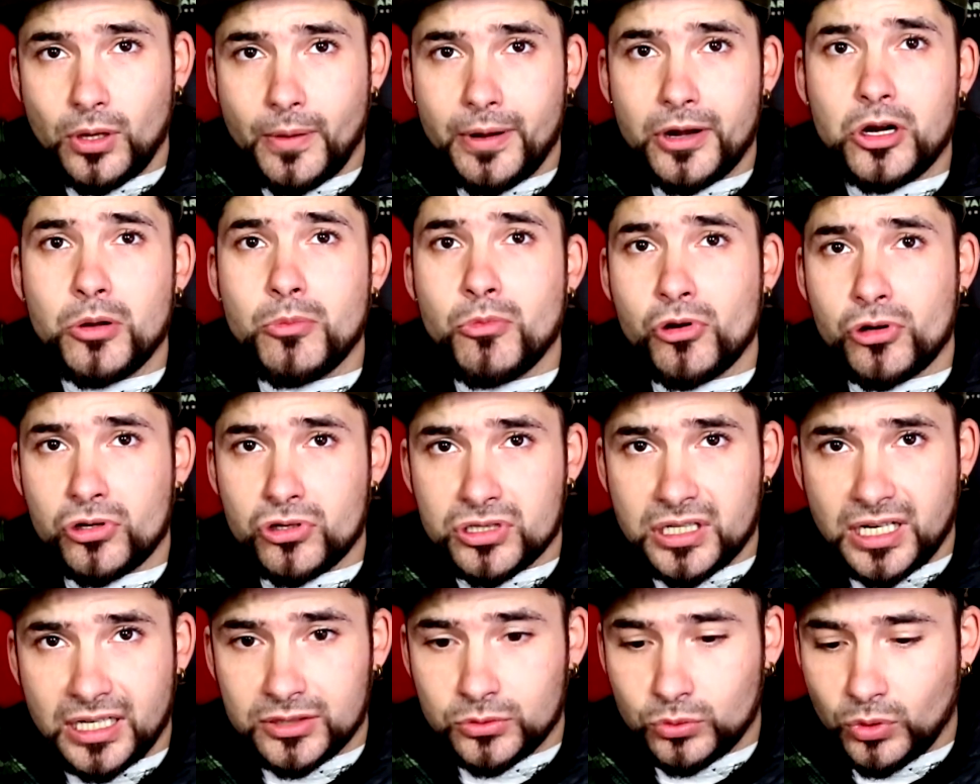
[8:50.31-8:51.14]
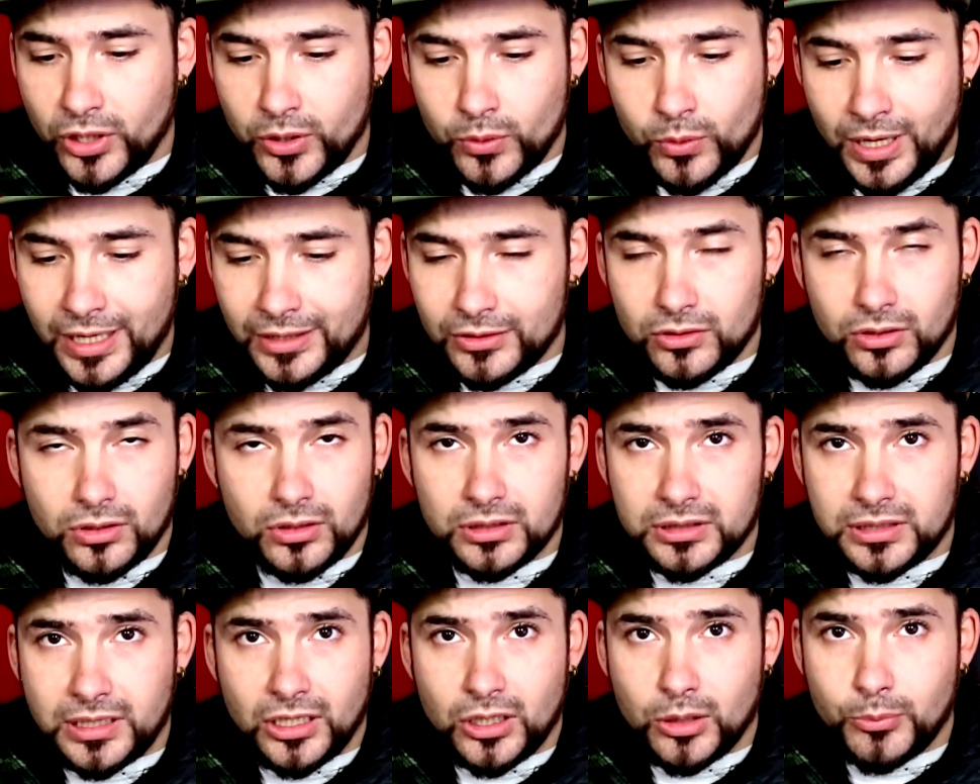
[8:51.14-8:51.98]
a ver cómo enroscas tú ahí un ato,
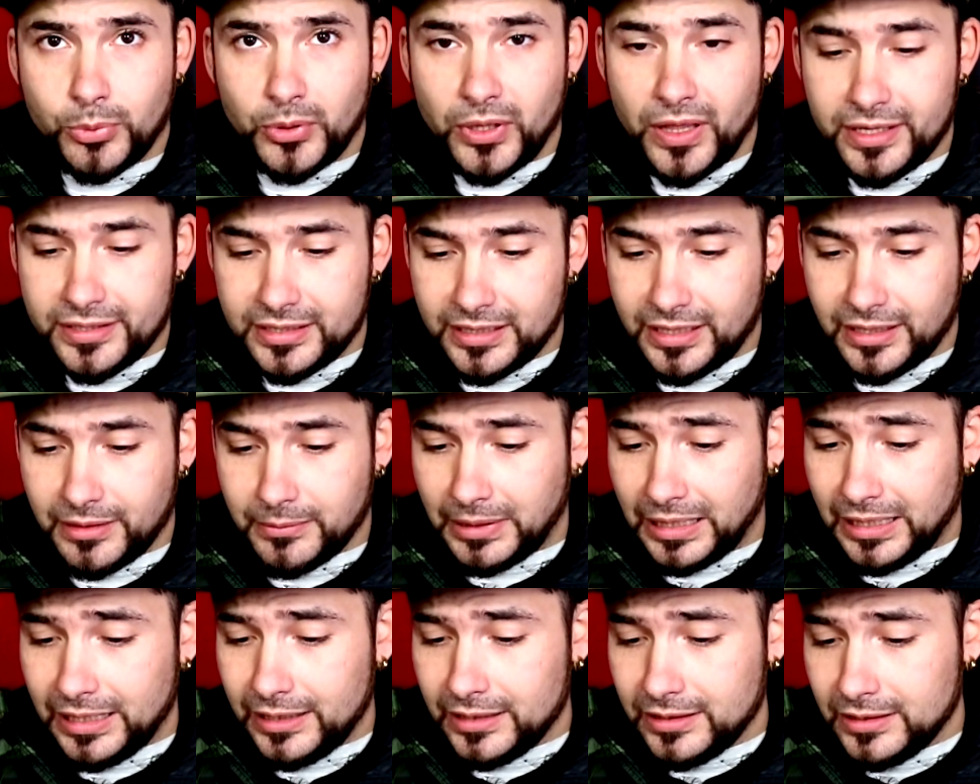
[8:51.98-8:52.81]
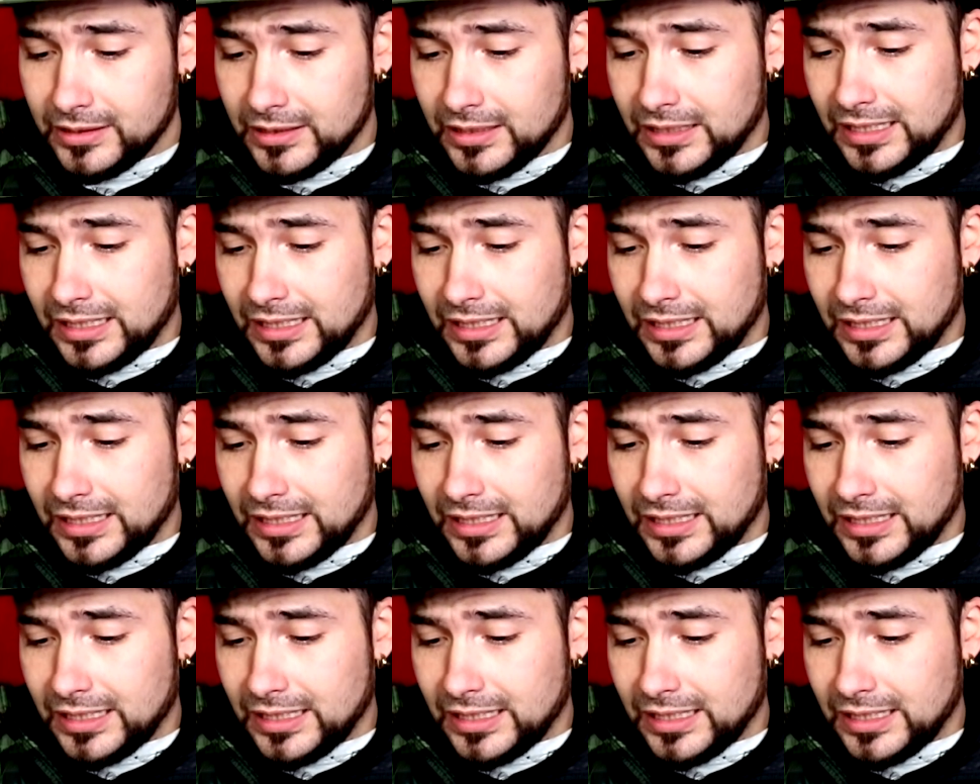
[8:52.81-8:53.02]
es que no puede ser, ¿vale?